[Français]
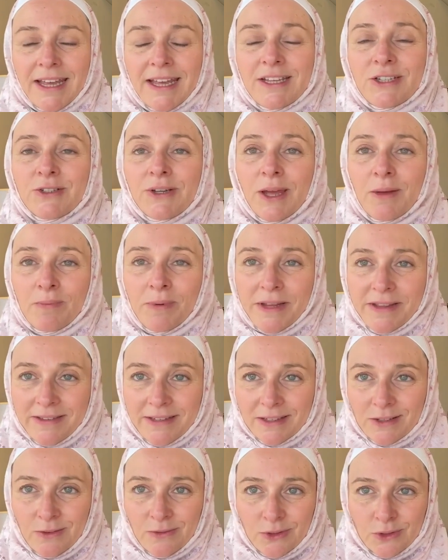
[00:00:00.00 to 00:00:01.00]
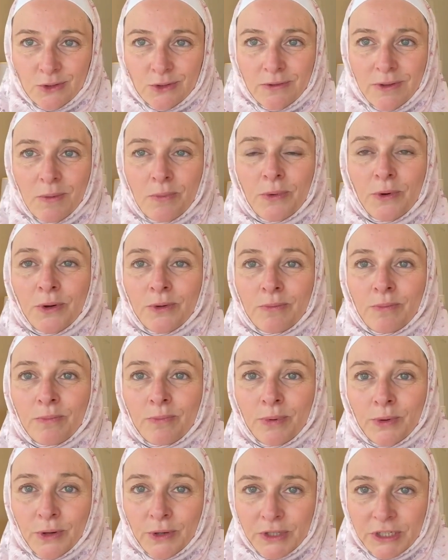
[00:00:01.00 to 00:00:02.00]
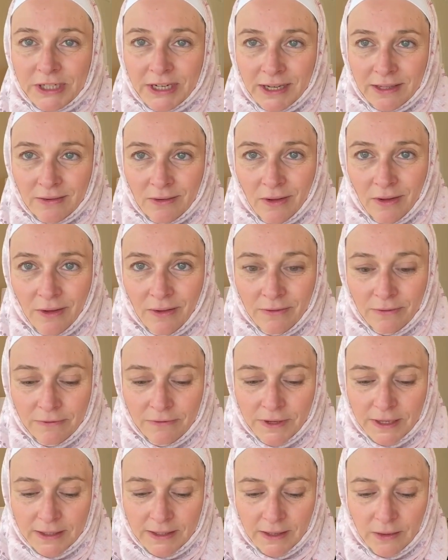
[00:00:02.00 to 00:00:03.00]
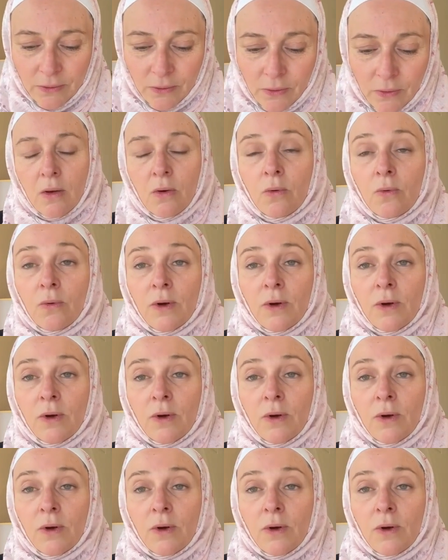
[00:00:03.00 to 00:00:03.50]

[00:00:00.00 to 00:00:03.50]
Et j'aurai plaisir de vous retrouver pour une prochaine euh, vidéo.